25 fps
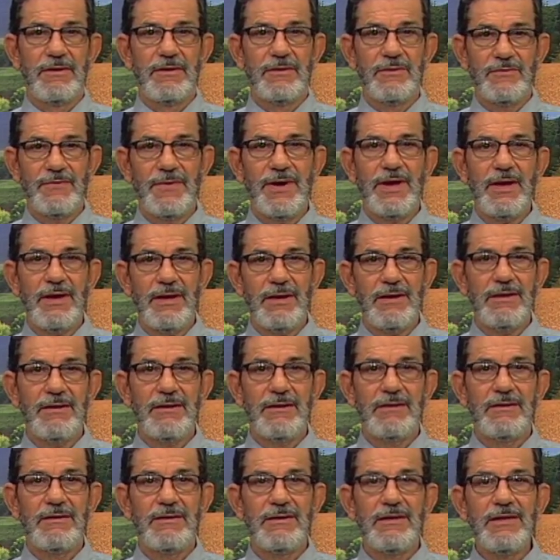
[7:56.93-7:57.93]
Não é?
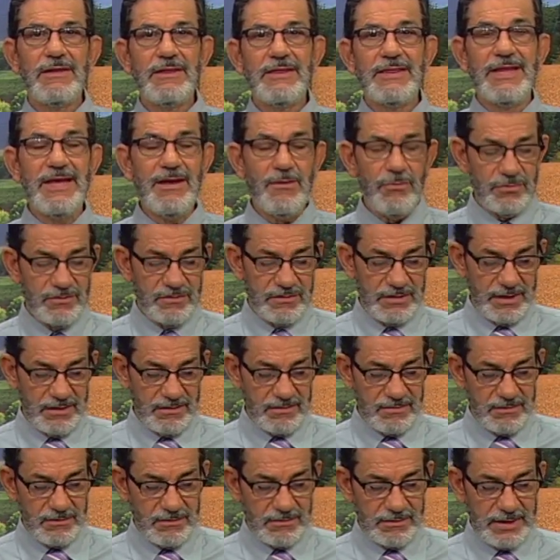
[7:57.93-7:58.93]
E Deus tem
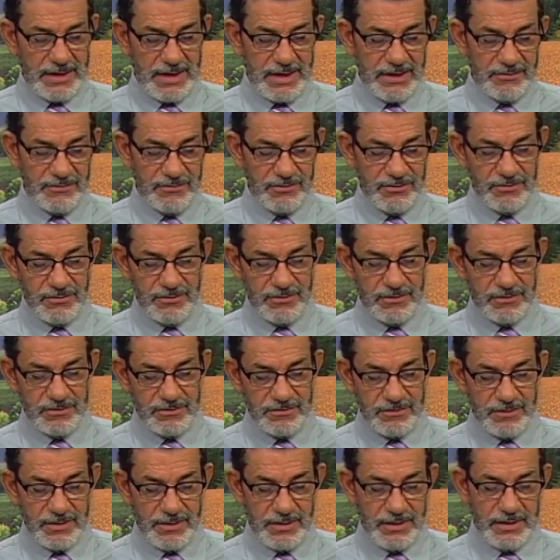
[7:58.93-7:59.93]
saudade
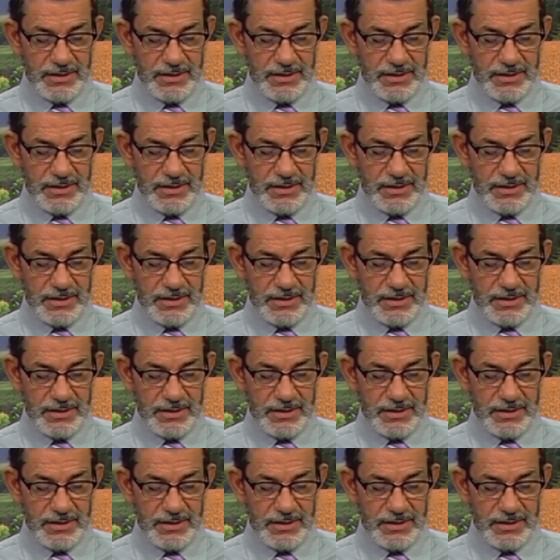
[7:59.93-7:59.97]
disso.